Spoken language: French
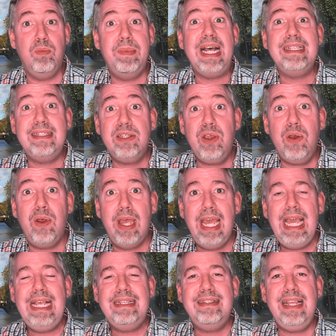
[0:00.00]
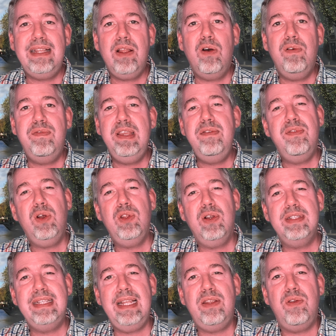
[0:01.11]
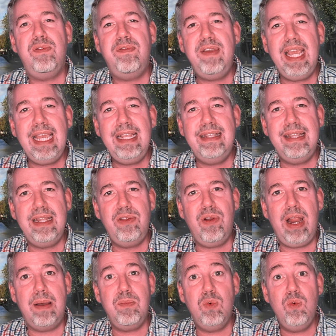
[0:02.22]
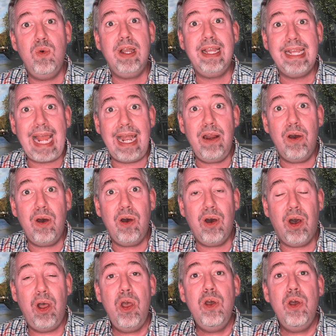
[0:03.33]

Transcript: Parce que c'est en vivant dans cette vérité de l'amour qu'alors